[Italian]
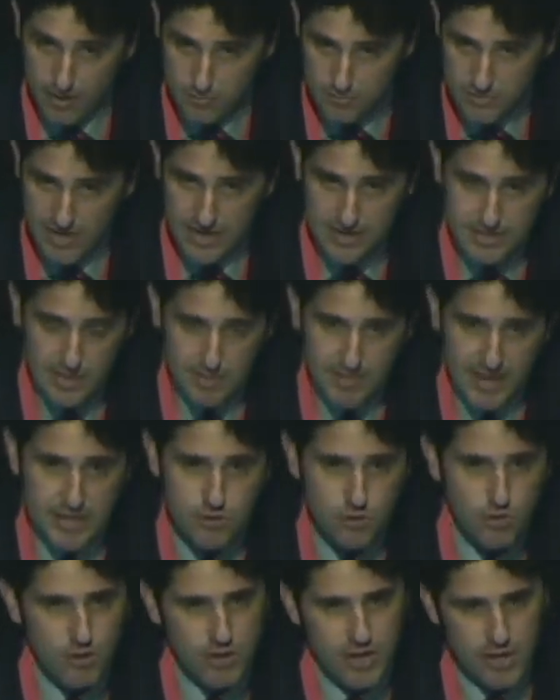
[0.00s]
e un
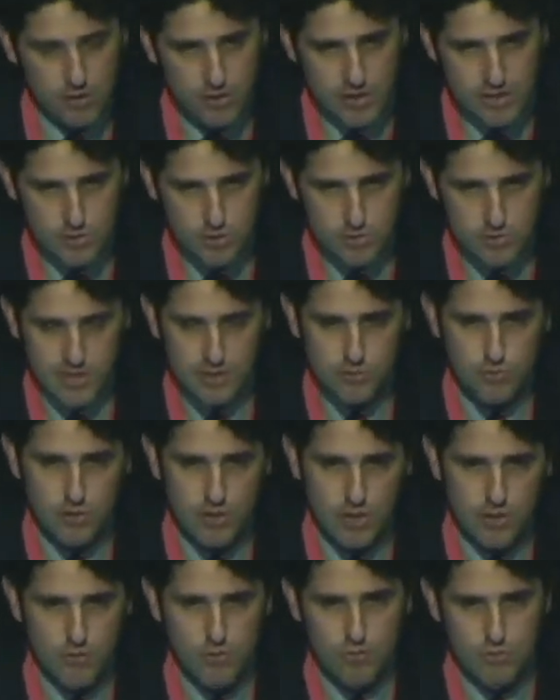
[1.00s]
trattamento che non è soltanto
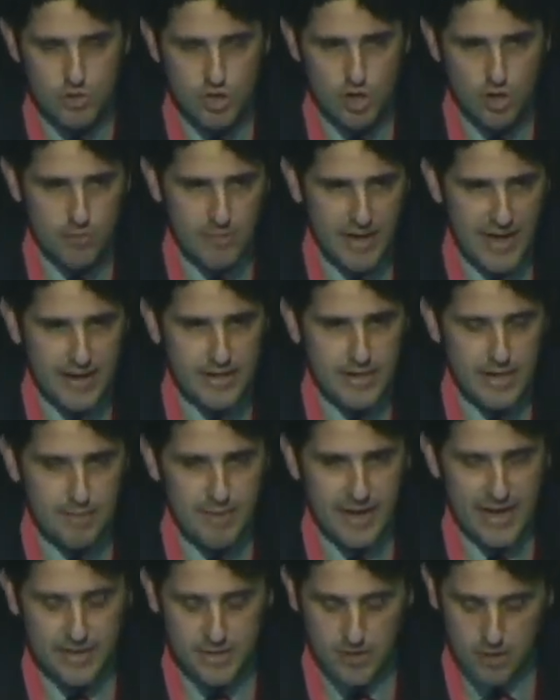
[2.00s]
chirurgico ma è anche
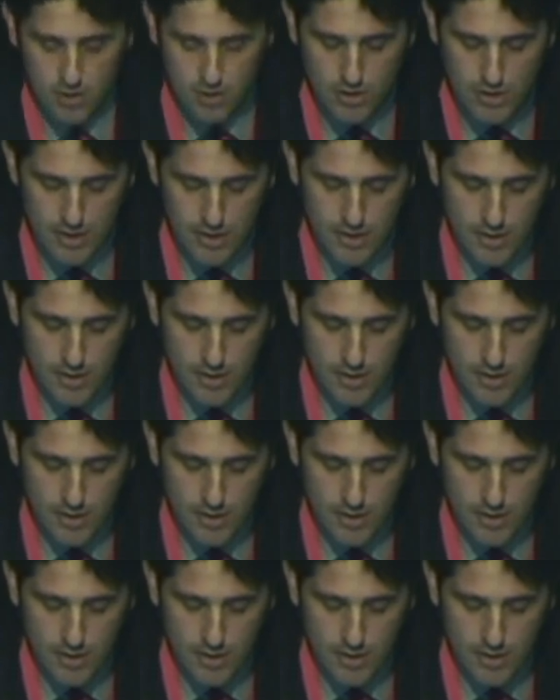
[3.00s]
medico,